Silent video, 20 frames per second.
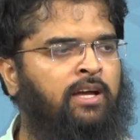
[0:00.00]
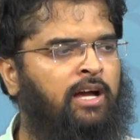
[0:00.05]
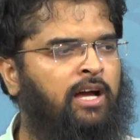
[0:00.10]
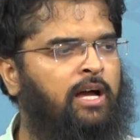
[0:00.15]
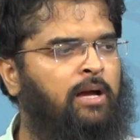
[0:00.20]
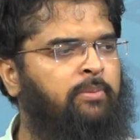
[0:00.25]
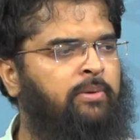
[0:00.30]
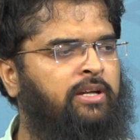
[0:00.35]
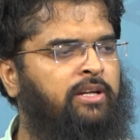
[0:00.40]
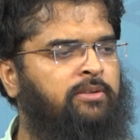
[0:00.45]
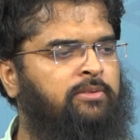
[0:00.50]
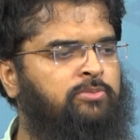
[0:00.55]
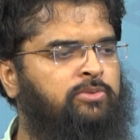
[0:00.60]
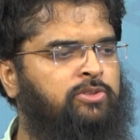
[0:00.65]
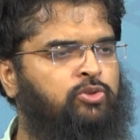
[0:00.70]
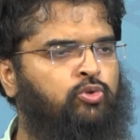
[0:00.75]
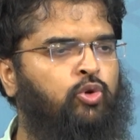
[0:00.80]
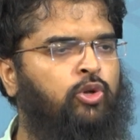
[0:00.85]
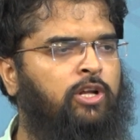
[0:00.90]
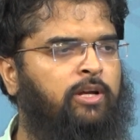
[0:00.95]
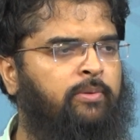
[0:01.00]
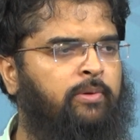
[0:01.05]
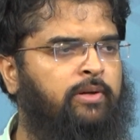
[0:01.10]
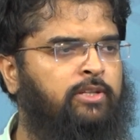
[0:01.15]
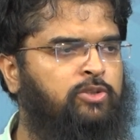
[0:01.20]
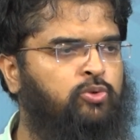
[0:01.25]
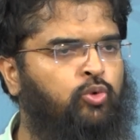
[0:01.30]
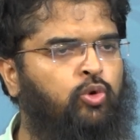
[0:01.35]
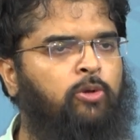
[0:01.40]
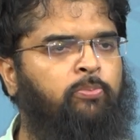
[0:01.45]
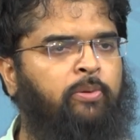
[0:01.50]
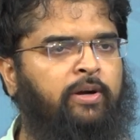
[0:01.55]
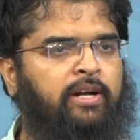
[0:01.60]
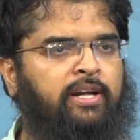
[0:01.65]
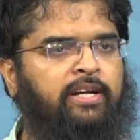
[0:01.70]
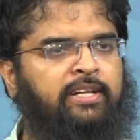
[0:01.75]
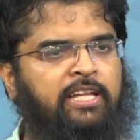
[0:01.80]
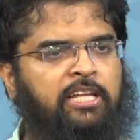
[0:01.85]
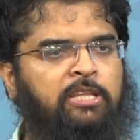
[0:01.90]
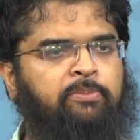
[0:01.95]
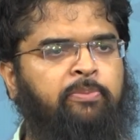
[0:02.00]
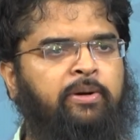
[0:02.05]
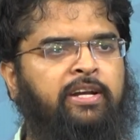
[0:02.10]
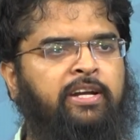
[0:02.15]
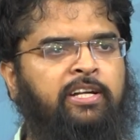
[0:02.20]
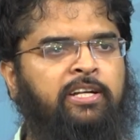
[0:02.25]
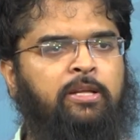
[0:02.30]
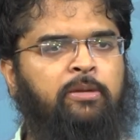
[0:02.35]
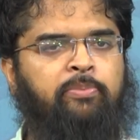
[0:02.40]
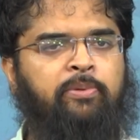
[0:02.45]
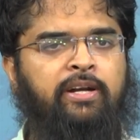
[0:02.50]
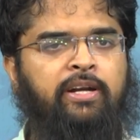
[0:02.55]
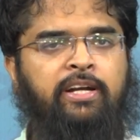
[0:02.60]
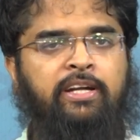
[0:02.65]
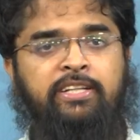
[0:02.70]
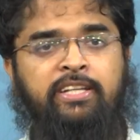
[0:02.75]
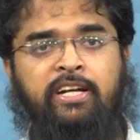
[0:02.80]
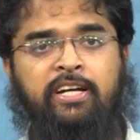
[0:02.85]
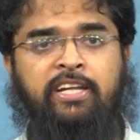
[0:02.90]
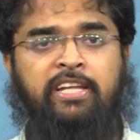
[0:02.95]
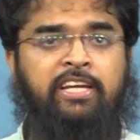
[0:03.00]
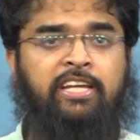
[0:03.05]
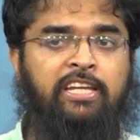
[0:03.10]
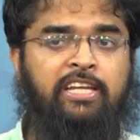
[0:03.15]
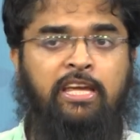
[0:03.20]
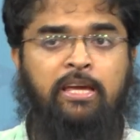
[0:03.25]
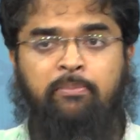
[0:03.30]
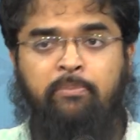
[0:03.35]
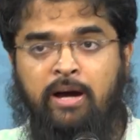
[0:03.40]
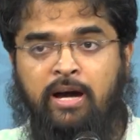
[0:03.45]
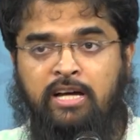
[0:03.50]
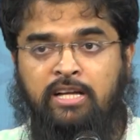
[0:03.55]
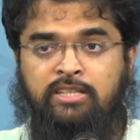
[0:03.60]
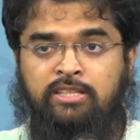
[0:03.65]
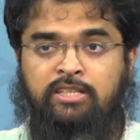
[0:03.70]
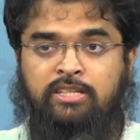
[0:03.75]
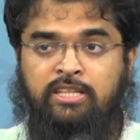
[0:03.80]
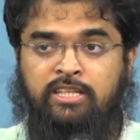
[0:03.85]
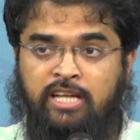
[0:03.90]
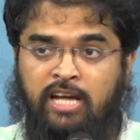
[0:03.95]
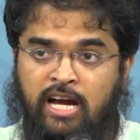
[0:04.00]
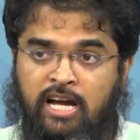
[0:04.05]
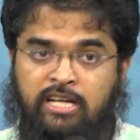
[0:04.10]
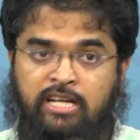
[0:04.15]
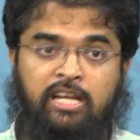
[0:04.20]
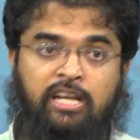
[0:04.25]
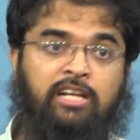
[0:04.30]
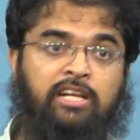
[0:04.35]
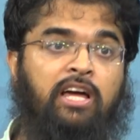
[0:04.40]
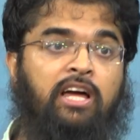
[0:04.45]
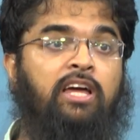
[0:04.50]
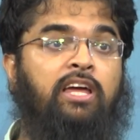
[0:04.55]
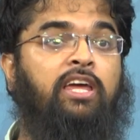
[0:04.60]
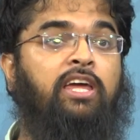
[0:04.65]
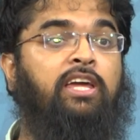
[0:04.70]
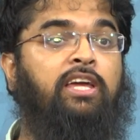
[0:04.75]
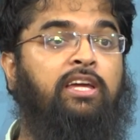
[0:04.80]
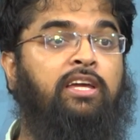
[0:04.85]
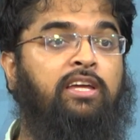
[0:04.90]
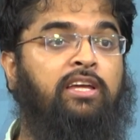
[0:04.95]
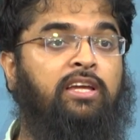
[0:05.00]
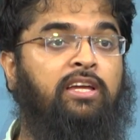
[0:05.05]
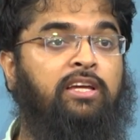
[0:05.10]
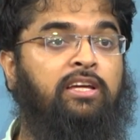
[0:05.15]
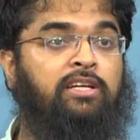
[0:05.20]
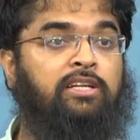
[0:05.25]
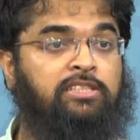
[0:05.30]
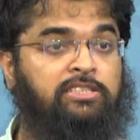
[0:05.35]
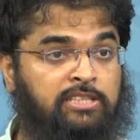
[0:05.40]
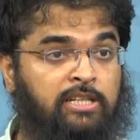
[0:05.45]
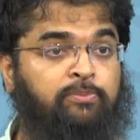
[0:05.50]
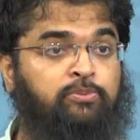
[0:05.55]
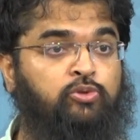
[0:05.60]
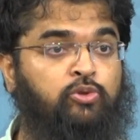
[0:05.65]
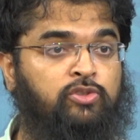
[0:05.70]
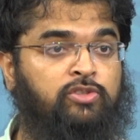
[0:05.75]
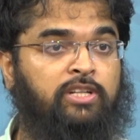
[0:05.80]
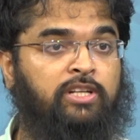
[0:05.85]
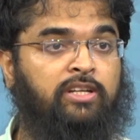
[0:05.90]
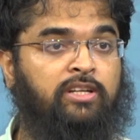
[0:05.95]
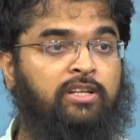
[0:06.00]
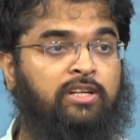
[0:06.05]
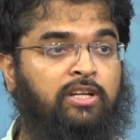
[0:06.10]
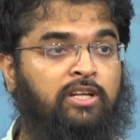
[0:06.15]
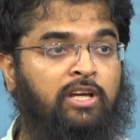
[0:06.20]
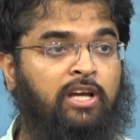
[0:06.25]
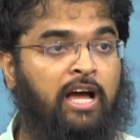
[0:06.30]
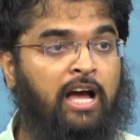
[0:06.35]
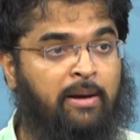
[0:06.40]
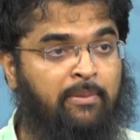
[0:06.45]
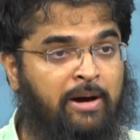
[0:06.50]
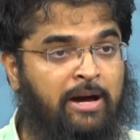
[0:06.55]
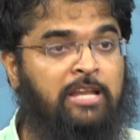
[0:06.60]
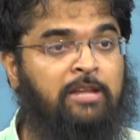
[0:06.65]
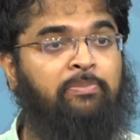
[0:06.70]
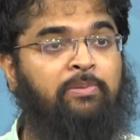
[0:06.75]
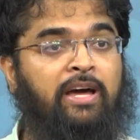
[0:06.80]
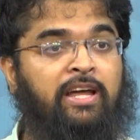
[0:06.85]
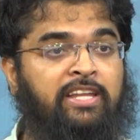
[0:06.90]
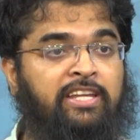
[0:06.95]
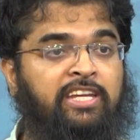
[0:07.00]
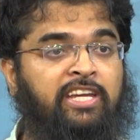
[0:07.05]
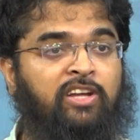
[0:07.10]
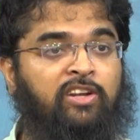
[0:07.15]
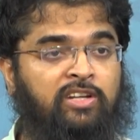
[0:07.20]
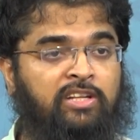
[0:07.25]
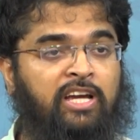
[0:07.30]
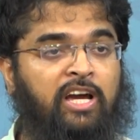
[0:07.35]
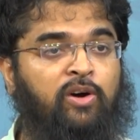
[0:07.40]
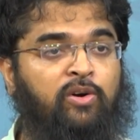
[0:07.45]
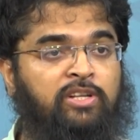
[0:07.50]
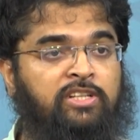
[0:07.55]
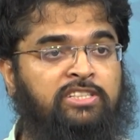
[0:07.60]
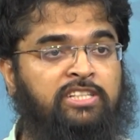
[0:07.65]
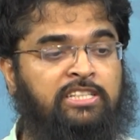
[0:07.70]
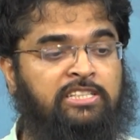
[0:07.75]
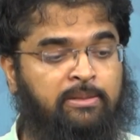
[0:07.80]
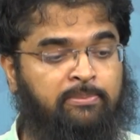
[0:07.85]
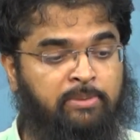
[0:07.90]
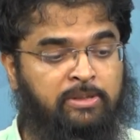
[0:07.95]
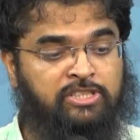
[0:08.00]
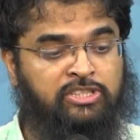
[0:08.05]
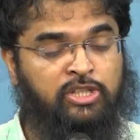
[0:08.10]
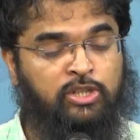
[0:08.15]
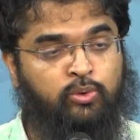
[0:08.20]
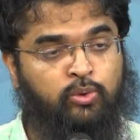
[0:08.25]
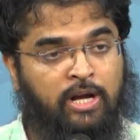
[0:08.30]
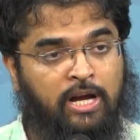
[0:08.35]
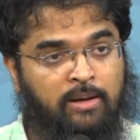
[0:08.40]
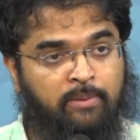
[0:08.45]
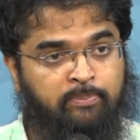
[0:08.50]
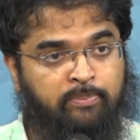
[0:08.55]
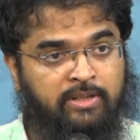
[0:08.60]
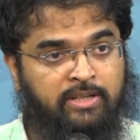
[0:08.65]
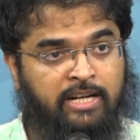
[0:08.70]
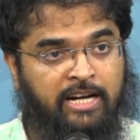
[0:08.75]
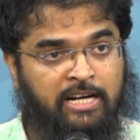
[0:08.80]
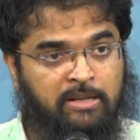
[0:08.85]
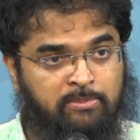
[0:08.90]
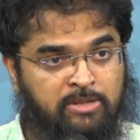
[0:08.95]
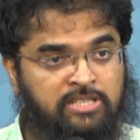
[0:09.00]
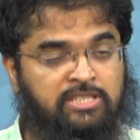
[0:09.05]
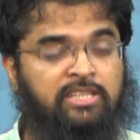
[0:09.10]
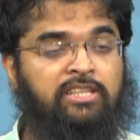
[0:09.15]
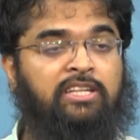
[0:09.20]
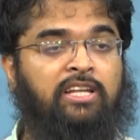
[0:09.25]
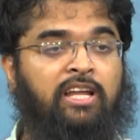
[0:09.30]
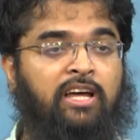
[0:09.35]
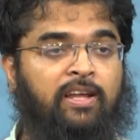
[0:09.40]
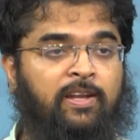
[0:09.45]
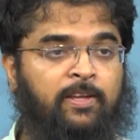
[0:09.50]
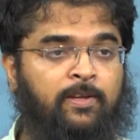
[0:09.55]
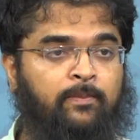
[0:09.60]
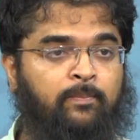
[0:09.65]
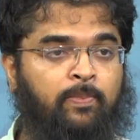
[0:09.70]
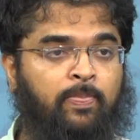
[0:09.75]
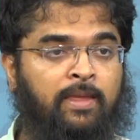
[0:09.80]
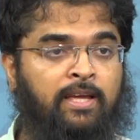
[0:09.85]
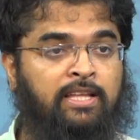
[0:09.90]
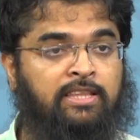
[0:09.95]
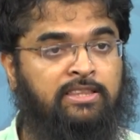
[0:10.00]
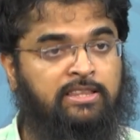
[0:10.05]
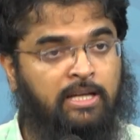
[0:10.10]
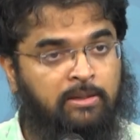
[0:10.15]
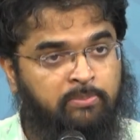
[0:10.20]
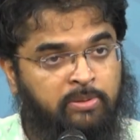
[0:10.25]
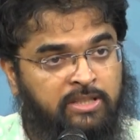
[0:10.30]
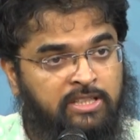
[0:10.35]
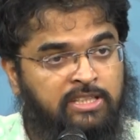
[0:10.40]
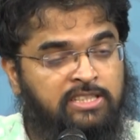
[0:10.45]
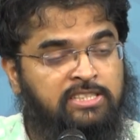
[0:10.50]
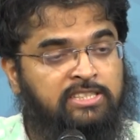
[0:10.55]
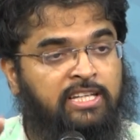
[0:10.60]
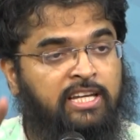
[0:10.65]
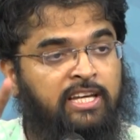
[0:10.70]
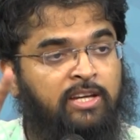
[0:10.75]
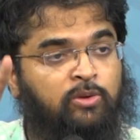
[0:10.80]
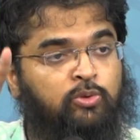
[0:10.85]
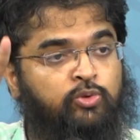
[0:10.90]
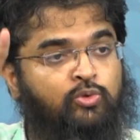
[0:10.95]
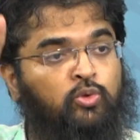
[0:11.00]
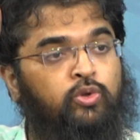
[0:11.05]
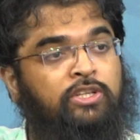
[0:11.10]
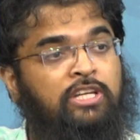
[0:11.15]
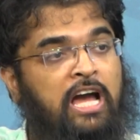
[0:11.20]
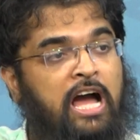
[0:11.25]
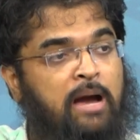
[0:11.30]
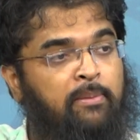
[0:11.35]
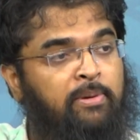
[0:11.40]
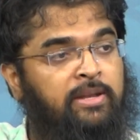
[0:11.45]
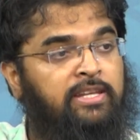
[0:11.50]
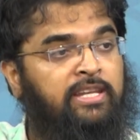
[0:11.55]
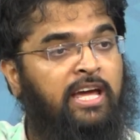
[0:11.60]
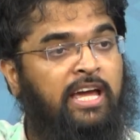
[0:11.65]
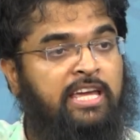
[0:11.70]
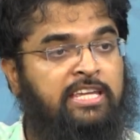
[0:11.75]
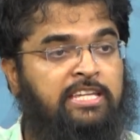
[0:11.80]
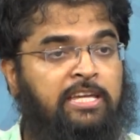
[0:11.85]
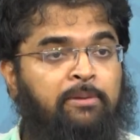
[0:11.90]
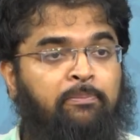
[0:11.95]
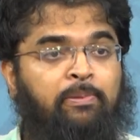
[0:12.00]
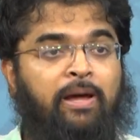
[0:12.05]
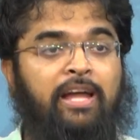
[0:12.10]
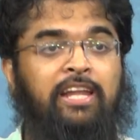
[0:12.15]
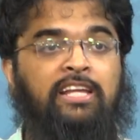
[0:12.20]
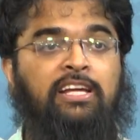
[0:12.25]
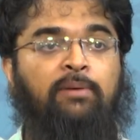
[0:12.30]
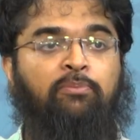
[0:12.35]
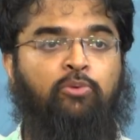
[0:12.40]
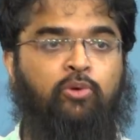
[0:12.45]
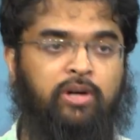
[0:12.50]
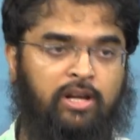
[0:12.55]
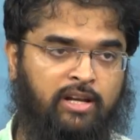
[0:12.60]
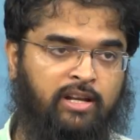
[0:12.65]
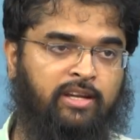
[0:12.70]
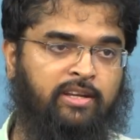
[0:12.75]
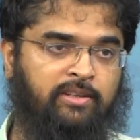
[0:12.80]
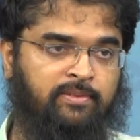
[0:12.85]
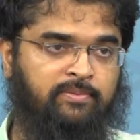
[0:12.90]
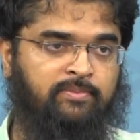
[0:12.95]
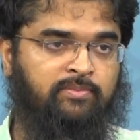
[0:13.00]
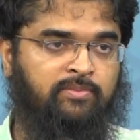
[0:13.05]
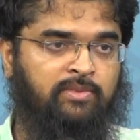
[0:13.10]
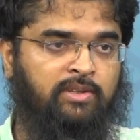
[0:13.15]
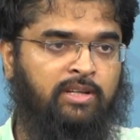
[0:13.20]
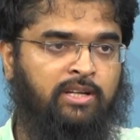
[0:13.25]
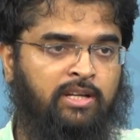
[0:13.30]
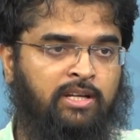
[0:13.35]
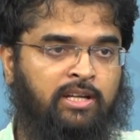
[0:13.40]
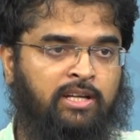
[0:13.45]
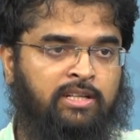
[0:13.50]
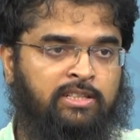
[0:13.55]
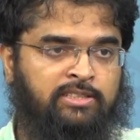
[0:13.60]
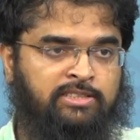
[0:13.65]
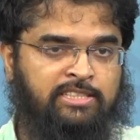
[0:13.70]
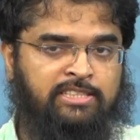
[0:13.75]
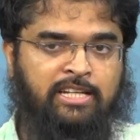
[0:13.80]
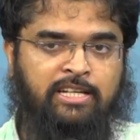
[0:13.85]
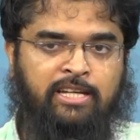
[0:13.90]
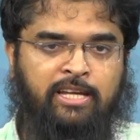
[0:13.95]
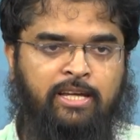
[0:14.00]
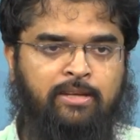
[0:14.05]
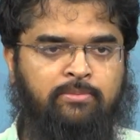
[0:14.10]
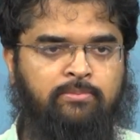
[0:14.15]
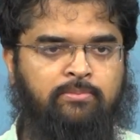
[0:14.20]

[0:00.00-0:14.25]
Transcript: हाँ भाई स्कूल के स्कूल पढ़े टेंथ पढ़े इंटर पढ़े इंटर डिग्री के बाद क्या करना है जब सोच रहे हमारी प्लानिंग क्या ना क्या होनी चाहिए जब बच्चे को आप एडमिशन दिला रहे हैं तभी से उसको क्या बनना है ये प्लानिंग आपको करना है जैसा कि